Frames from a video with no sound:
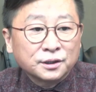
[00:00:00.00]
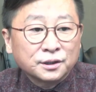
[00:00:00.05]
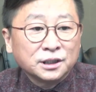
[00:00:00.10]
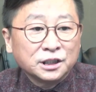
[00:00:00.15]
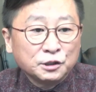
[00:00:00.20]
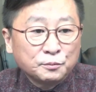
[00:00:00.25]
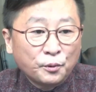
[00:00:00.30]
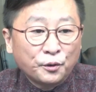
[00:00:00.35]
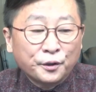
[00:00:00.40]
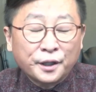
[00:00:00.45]

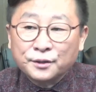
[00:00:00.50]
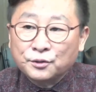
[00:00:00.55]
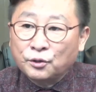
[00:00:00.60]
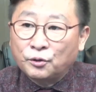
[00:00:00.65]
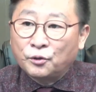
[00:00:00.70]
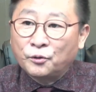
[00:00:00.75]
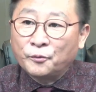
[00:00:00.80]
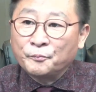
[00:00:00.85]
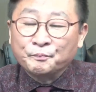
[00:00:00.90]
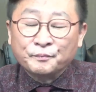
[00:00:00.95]

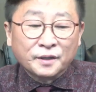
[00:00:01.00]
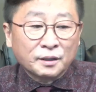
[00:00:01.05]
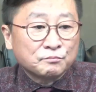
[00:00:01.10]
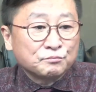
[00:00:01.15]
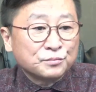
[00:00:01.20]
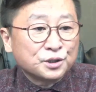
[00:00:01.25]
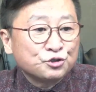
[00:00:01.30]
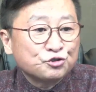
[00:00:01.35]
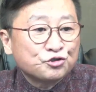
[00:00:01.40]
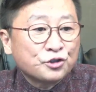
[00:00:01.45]
이번에도
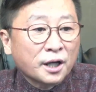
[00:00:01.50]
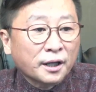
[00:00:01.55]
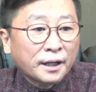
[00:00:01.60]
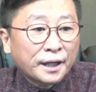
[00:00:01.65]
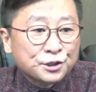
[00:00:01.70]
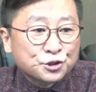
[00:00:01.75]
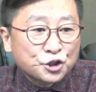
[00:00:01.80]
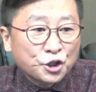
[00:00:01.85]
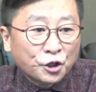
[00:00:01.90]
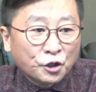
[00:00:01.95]
민주당의
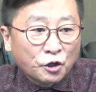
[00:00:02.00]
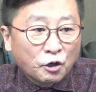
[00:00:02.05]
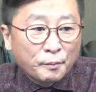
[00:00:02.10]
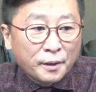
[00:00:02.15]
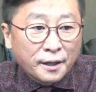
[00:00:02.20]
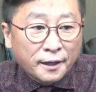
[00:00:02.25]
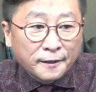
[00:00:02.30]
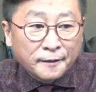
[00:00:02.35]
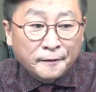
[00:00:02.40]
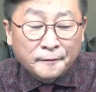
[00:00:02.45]

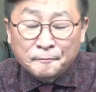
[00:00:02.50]
철험의